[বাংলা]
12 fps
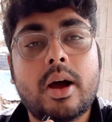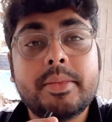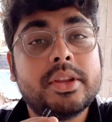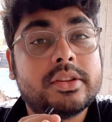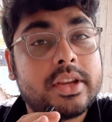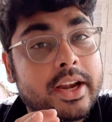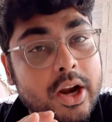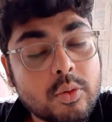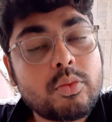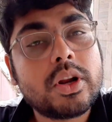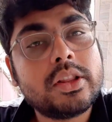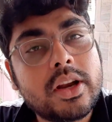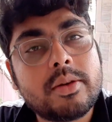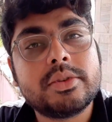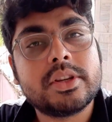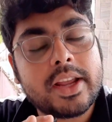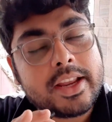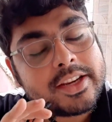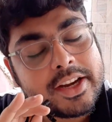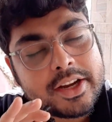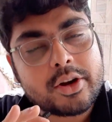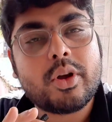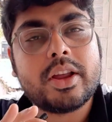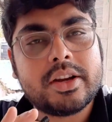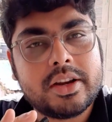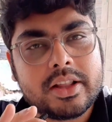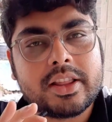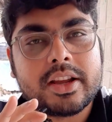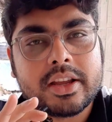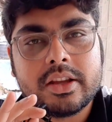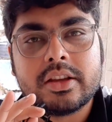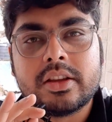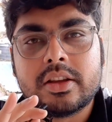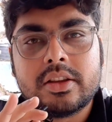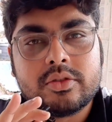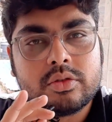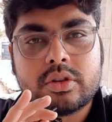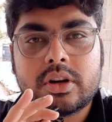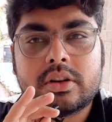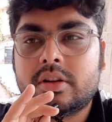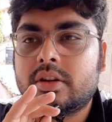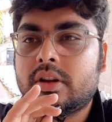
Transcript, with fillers: আমি এটাও বলে দিলাম যে এজেন্টেরও এজেন্ডা থাকে সুতরাং